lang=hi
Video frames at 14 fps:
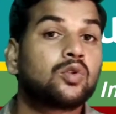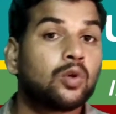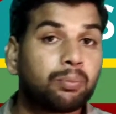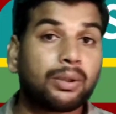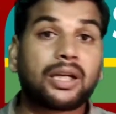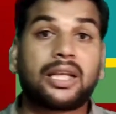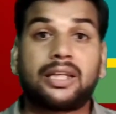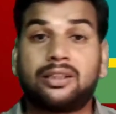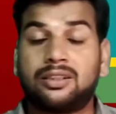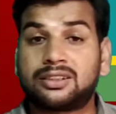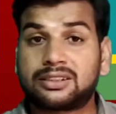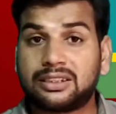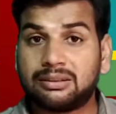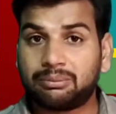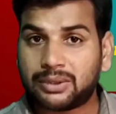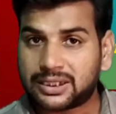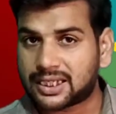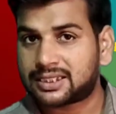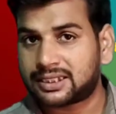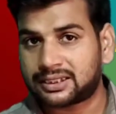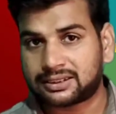सुपर हंड्रेड स्कीम में
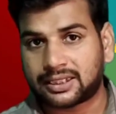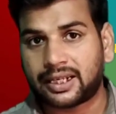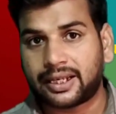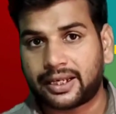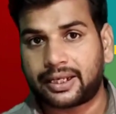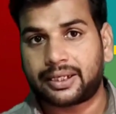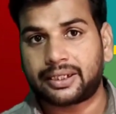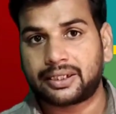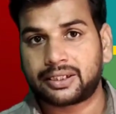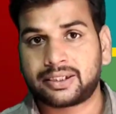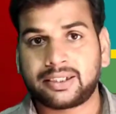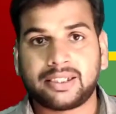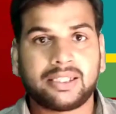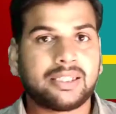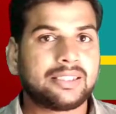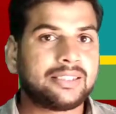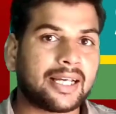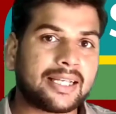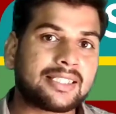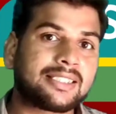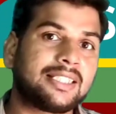जा सकता है
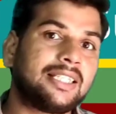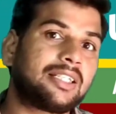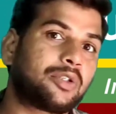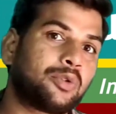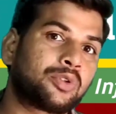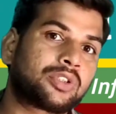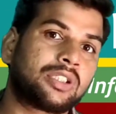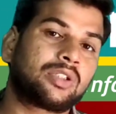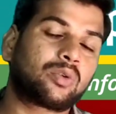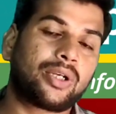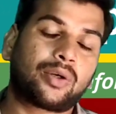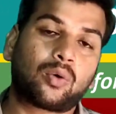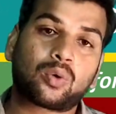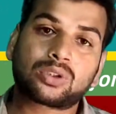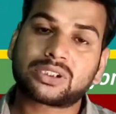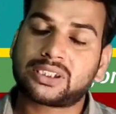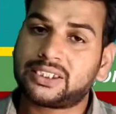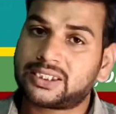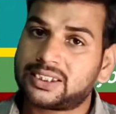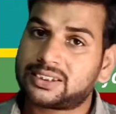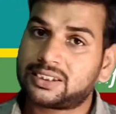या इसी क्वेश्चन को एक और
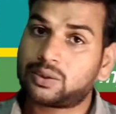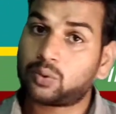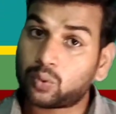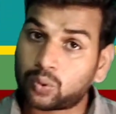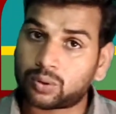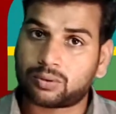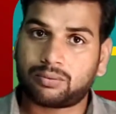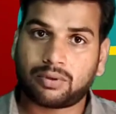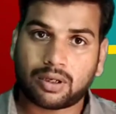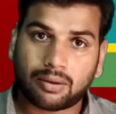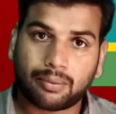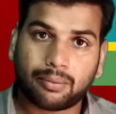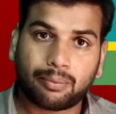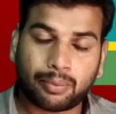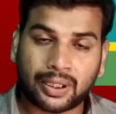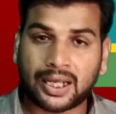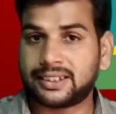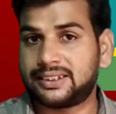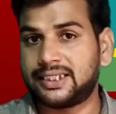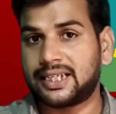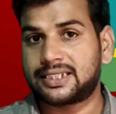तरीके से और
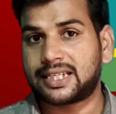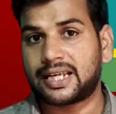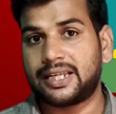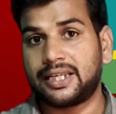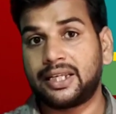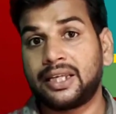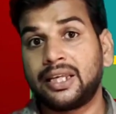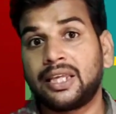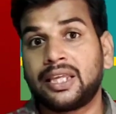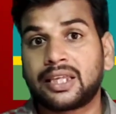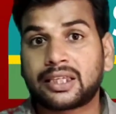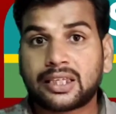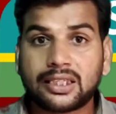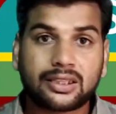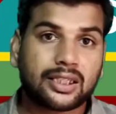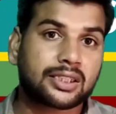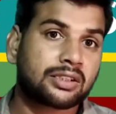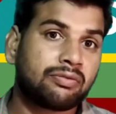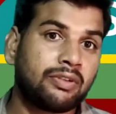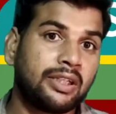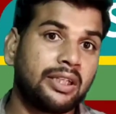बना दिया जाए कि
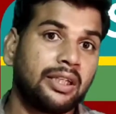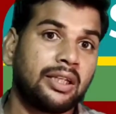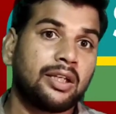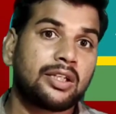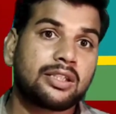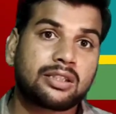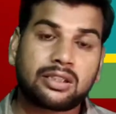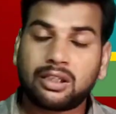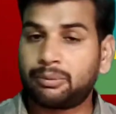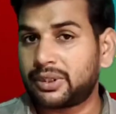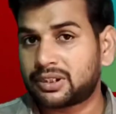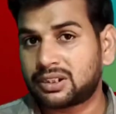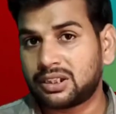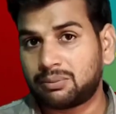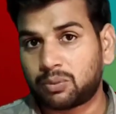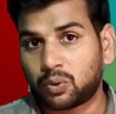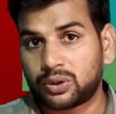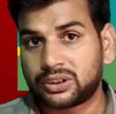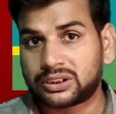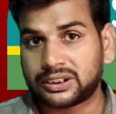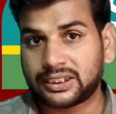दसवीं सीबीएसई
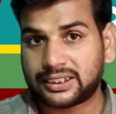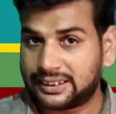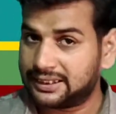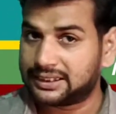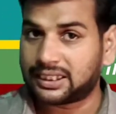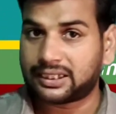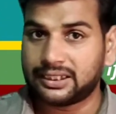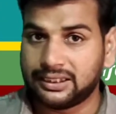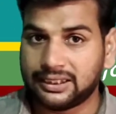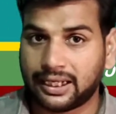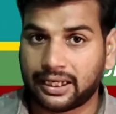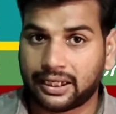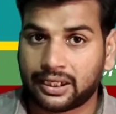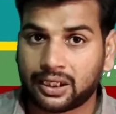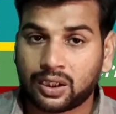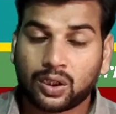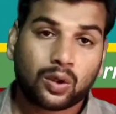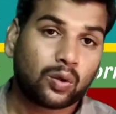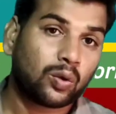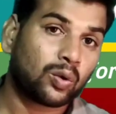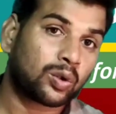बोर्ड से की जा रही है
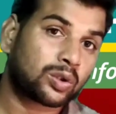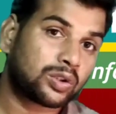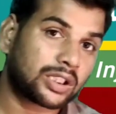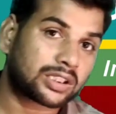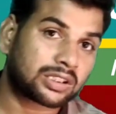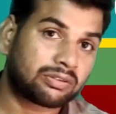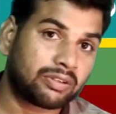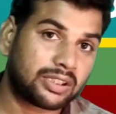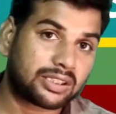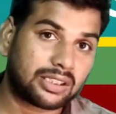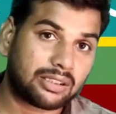और दसवीं